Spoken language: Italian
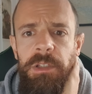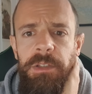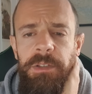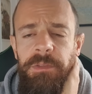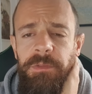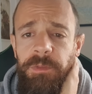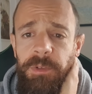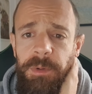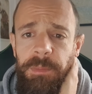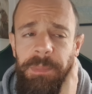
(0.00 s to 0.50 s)

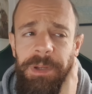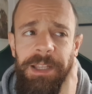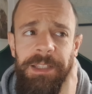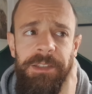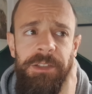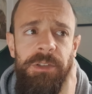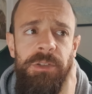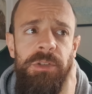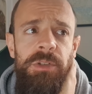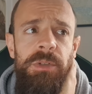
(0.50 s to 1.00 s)

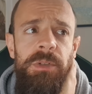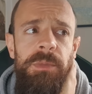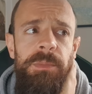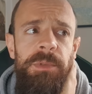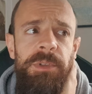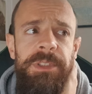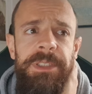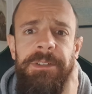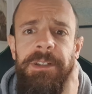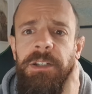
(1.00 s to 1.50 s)
informatico
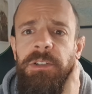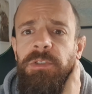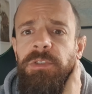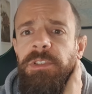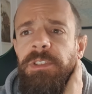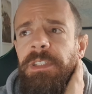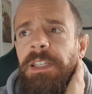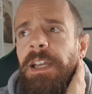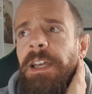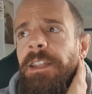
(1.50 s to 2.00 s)
poteva
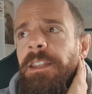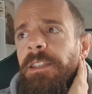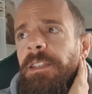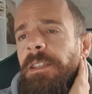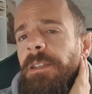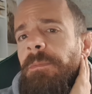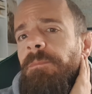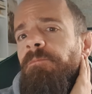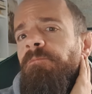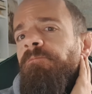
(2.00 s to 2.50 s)

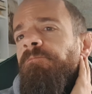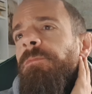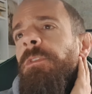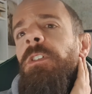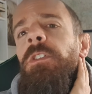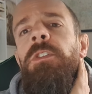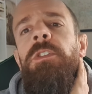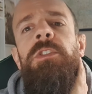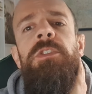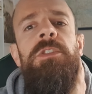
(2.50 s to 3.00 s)
costare,
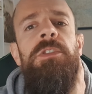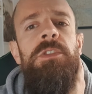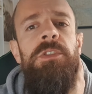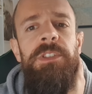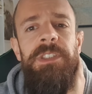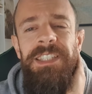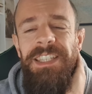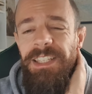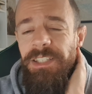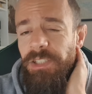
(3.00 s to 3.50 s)
non lo so,
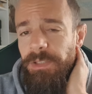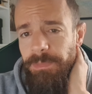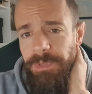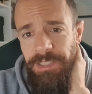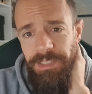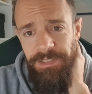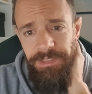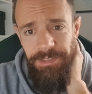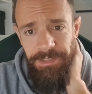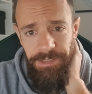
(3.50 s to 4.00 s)

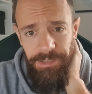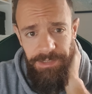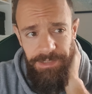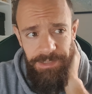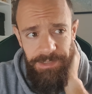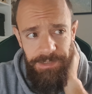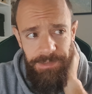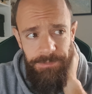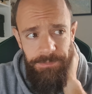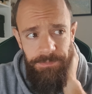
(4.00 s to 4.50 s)
10.000
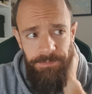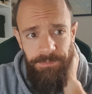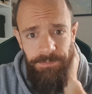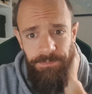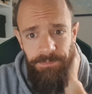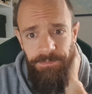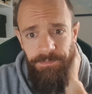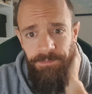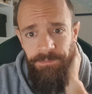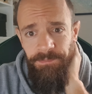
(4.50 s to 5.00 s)
sterline,
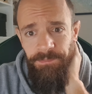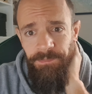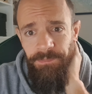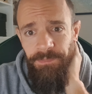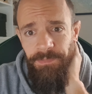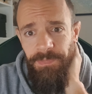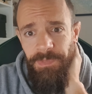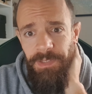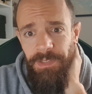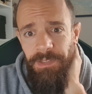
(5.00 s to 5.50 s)

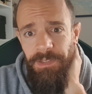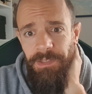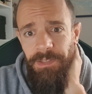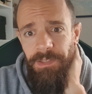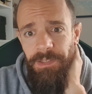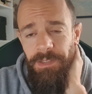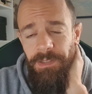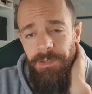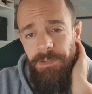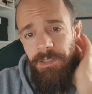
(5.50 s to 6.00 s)

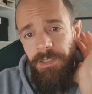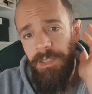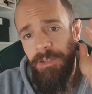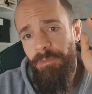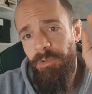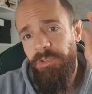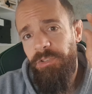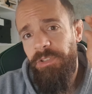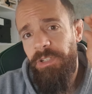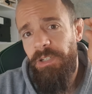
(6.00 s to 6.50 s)
eh,
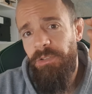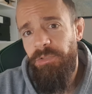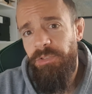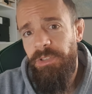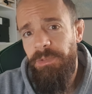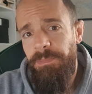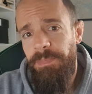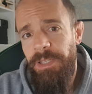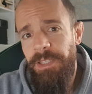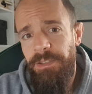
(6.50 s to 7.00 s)
questo era lo
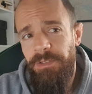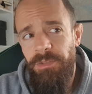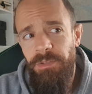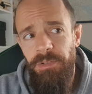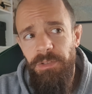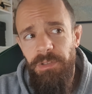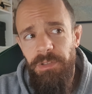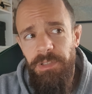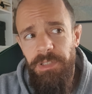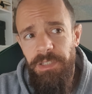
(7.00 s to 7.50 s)

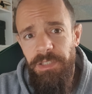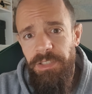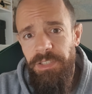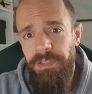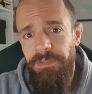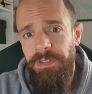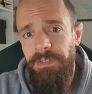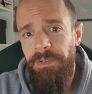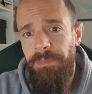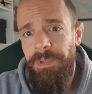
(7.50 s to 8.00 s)
stipendio che
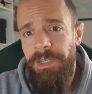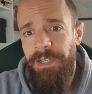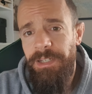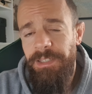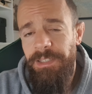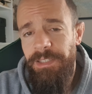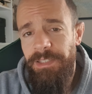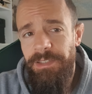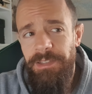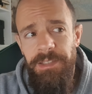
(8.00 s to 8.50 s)
riceveva Mari
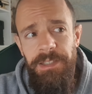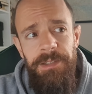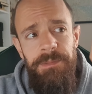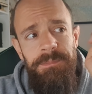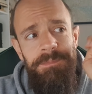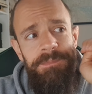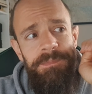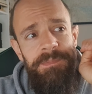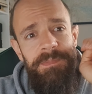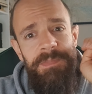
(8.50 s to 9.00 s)
in India,
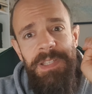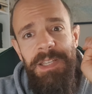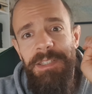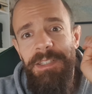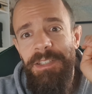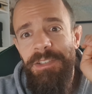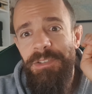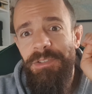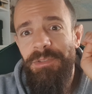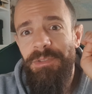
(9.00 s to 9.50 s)

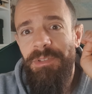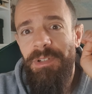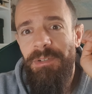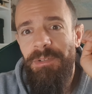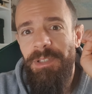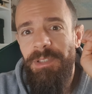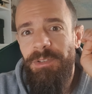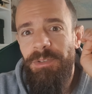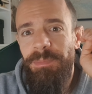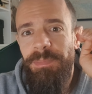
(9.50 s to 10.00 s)
adesso a
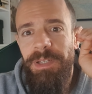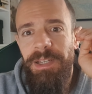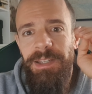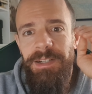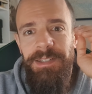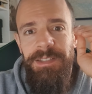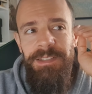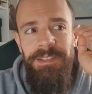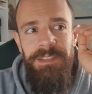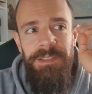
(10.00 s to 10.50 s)
quanto
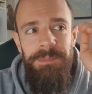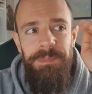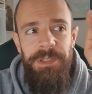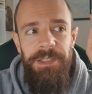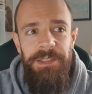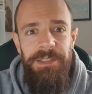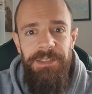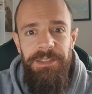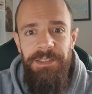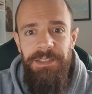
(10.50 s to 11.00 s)
pare gli
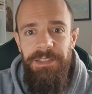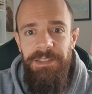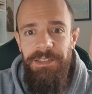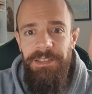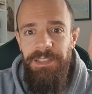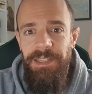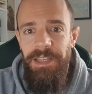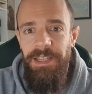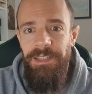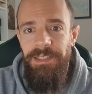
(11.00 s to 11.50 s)
stipendi
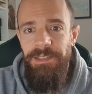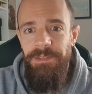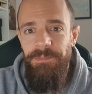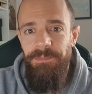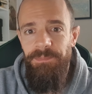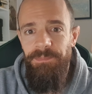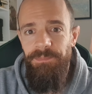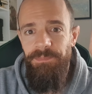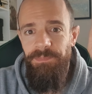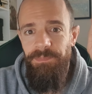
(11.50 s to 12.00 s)
indiani,
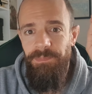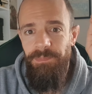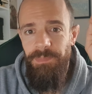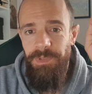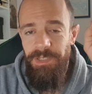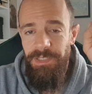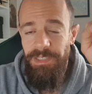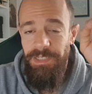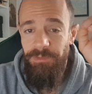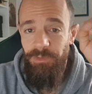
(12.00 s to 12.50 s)

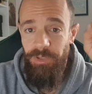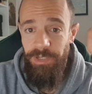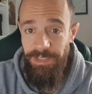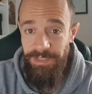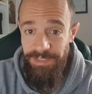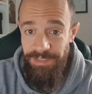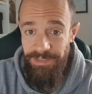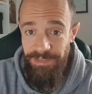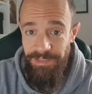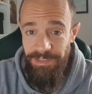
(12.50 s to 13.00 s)
per chi lavora in
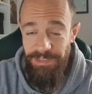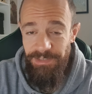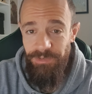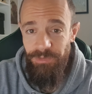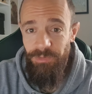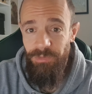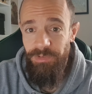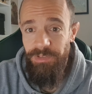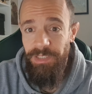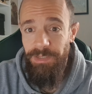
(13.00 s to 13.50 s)
India,
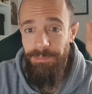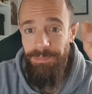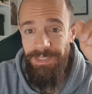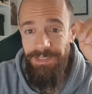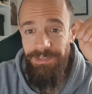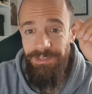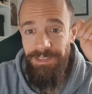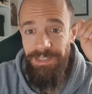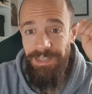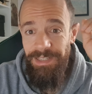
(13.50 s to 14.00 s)
sono
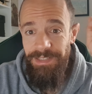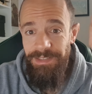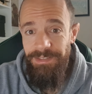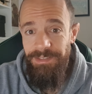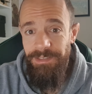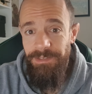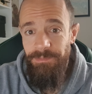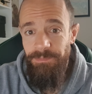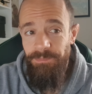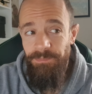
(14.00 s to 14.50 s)
talmente
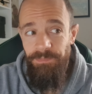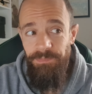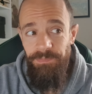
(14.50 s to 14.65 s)
alti,